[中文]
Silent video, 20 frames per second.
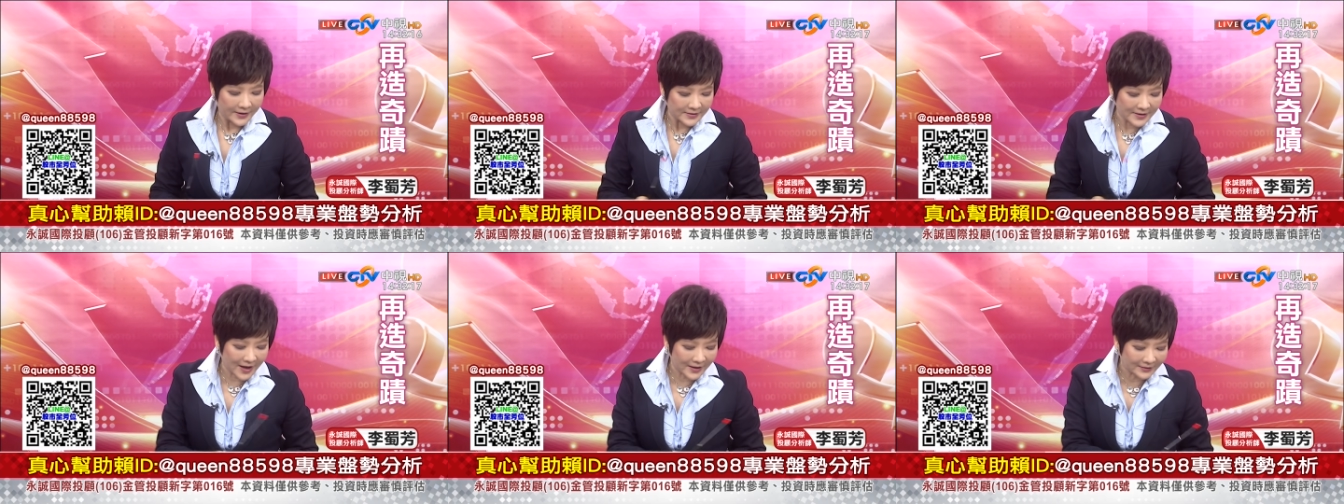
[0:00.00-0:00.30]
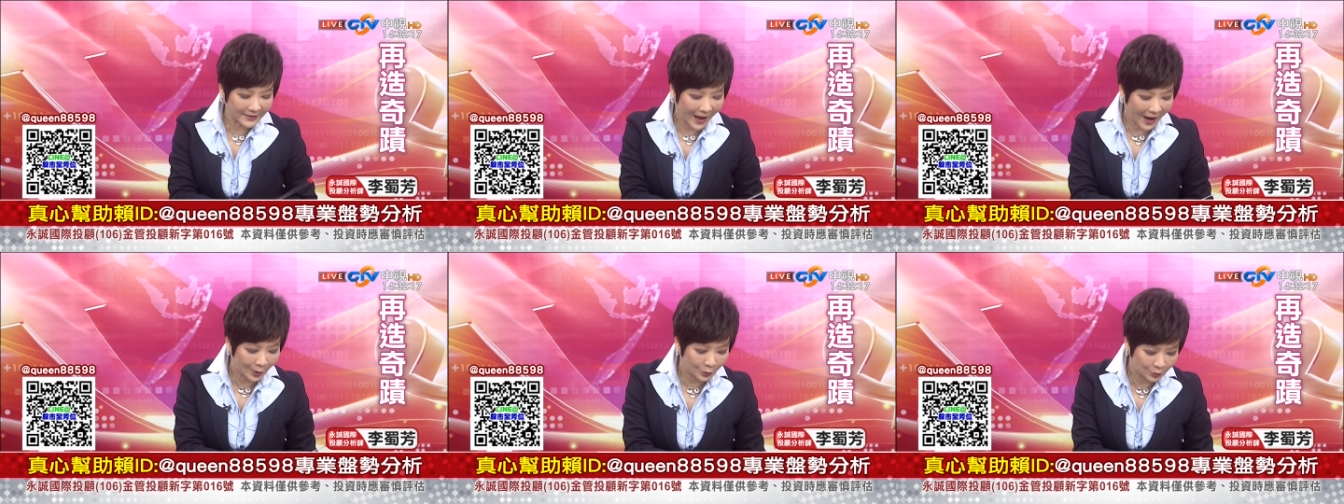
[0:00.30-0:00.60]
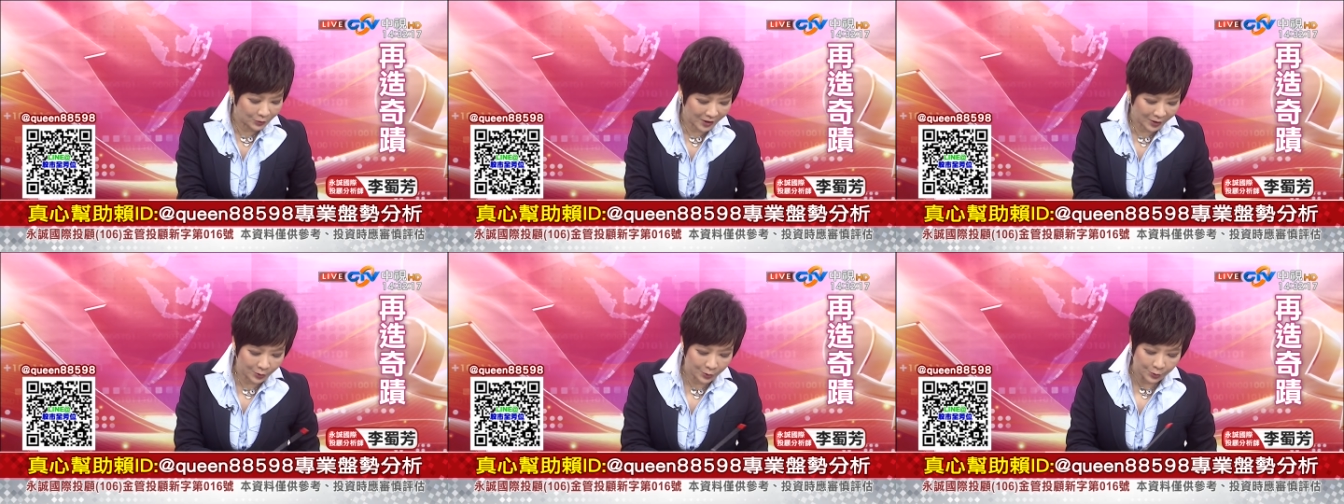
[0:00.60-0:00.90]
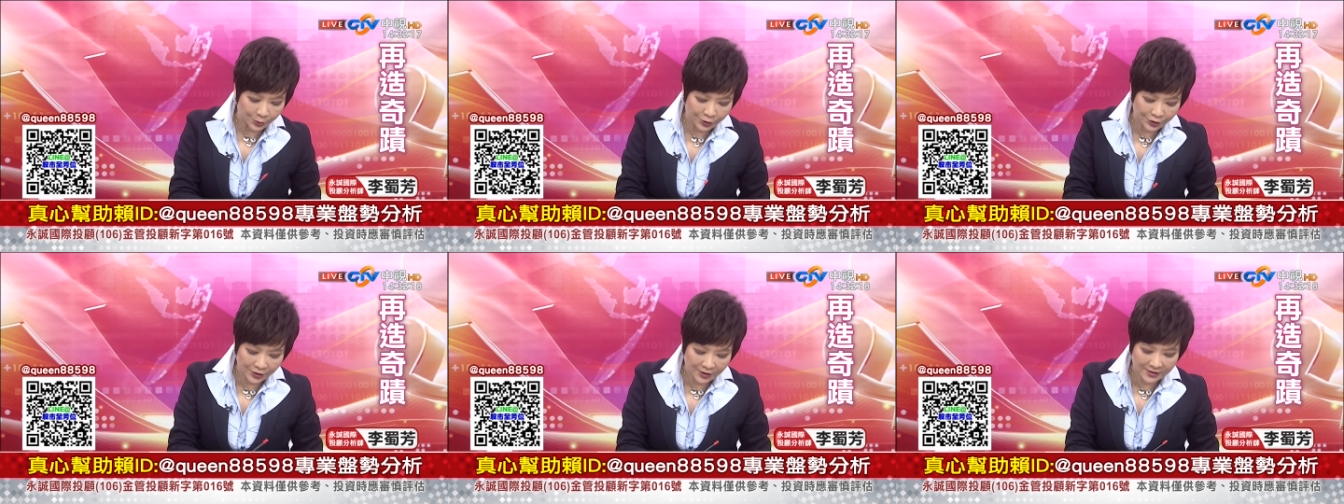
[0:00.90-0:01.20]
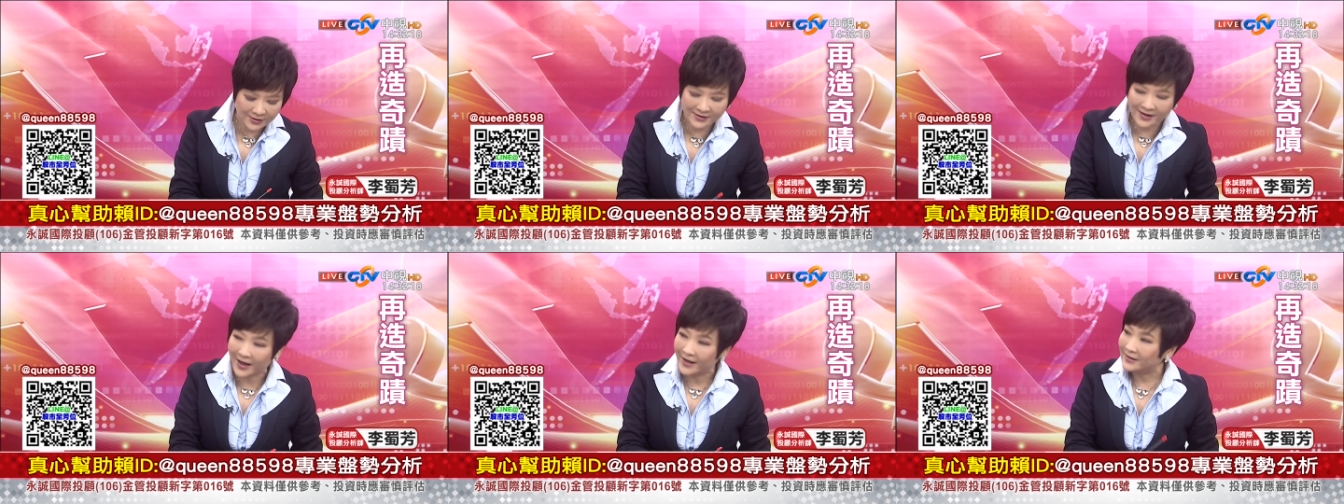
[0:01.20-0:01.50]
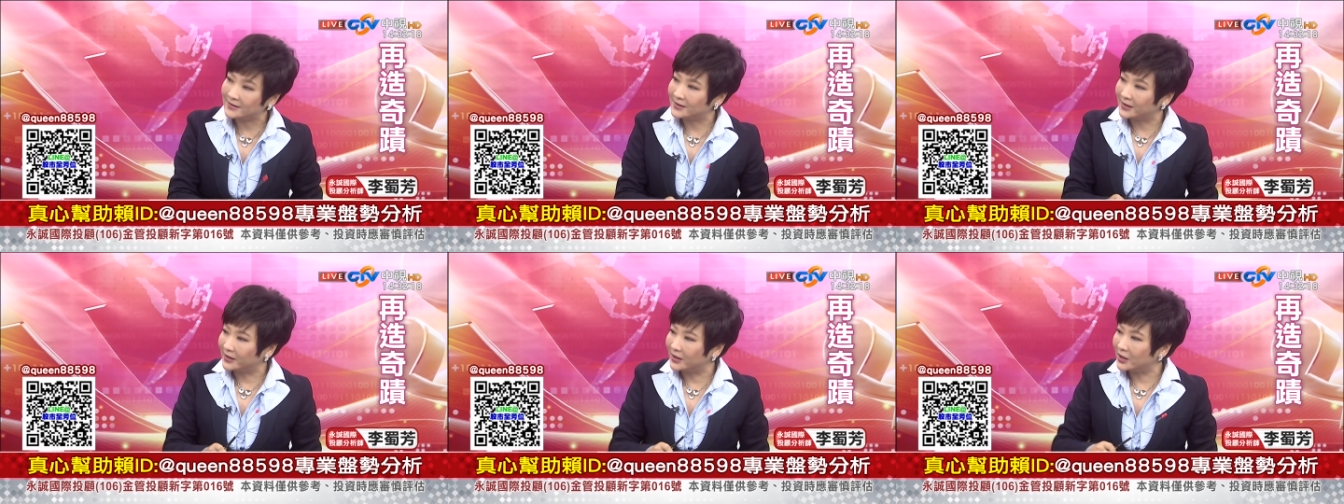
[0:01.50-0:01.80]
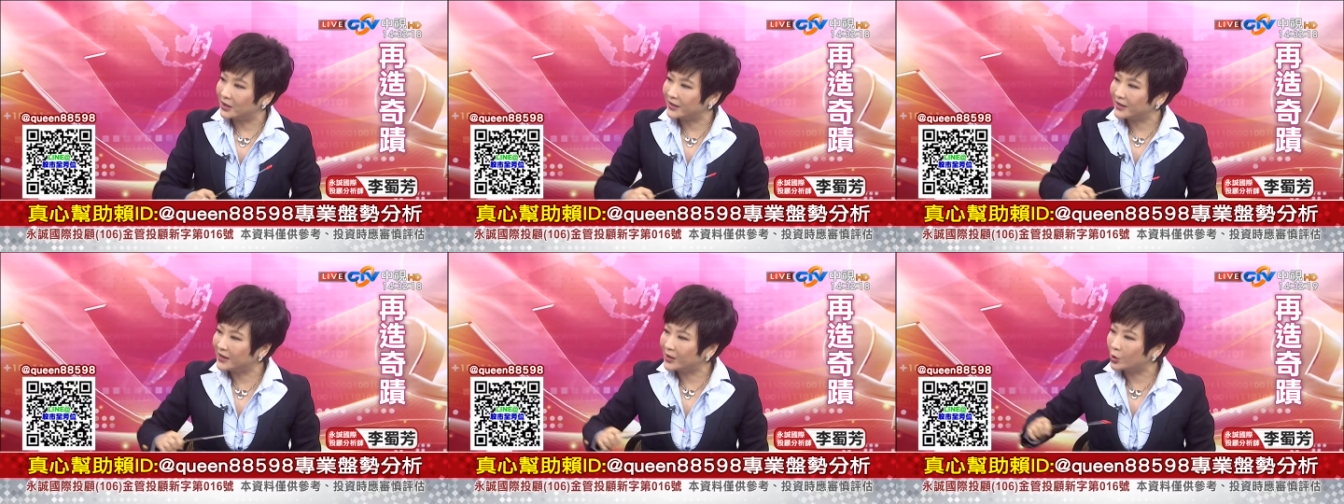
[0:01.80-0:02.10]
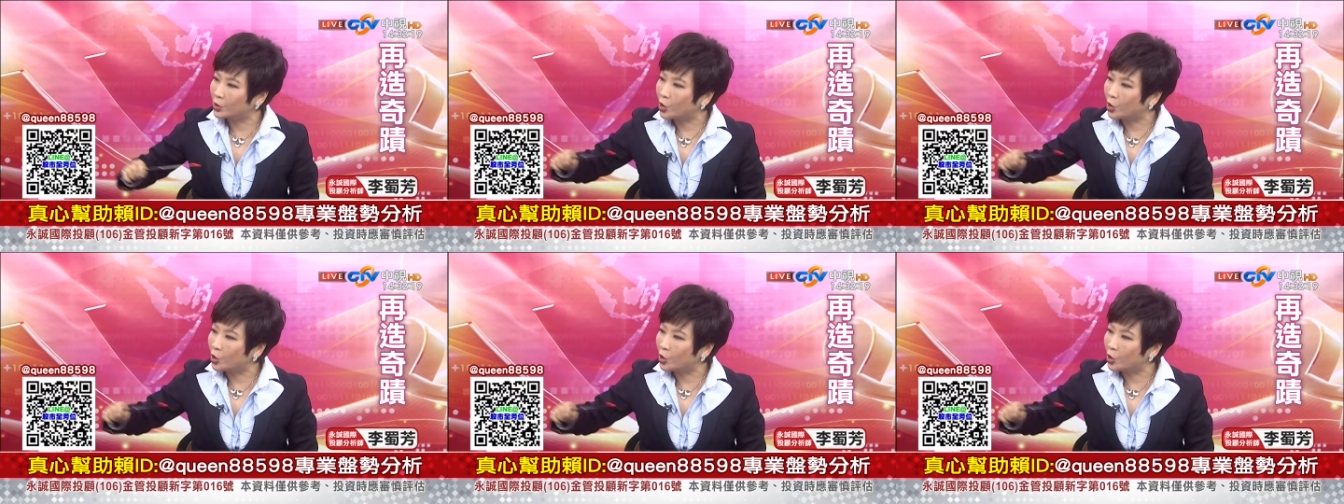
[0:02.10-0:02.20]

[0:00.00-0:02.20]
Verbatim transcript: 像大陆的股市，在整个一个